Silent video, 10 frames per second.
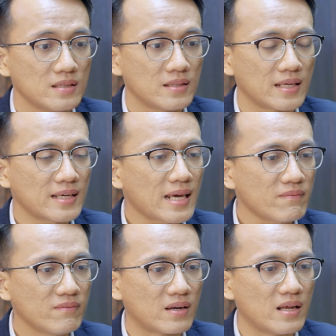thì cái cách
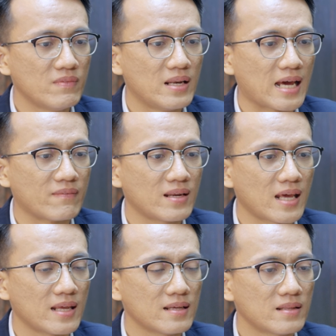mà để mình làm cái
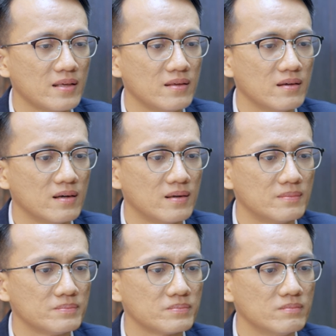này thì ờ,
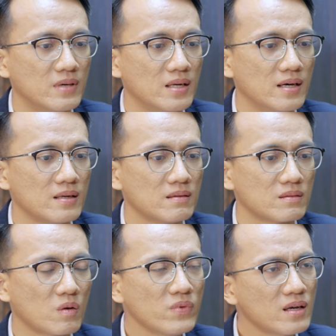mình nên
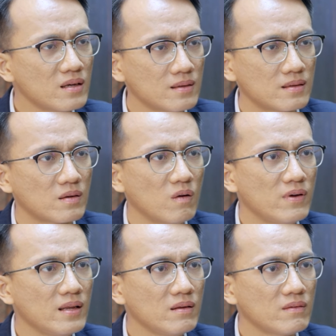tốt nhất đối
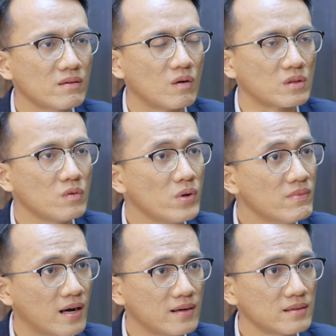với đầu tư quỹ
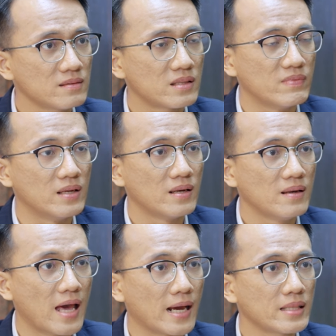mở thì mình nên
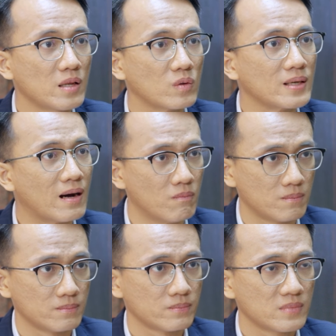để cái chế độ tự động
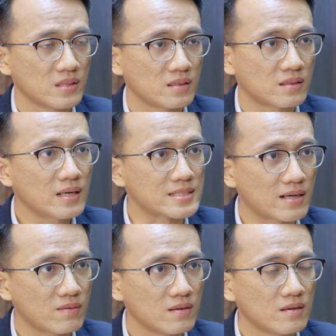tức là
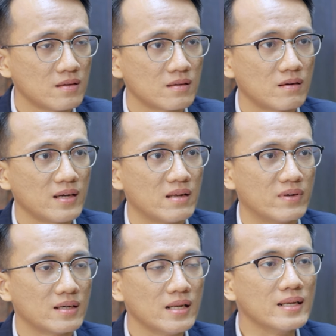sao có nghĩa là
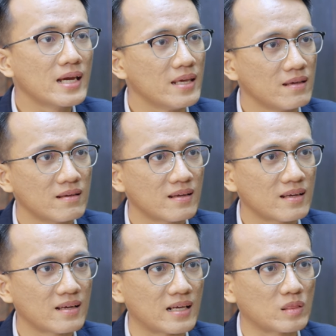mình cứ định kỳ
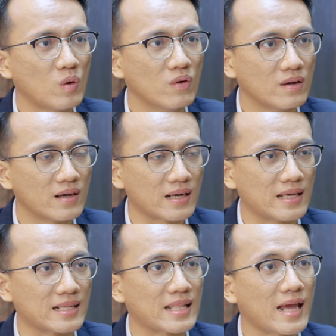hàng tuần hoặc
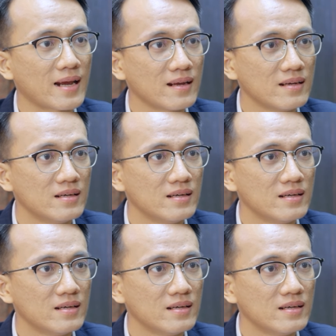hàng tháng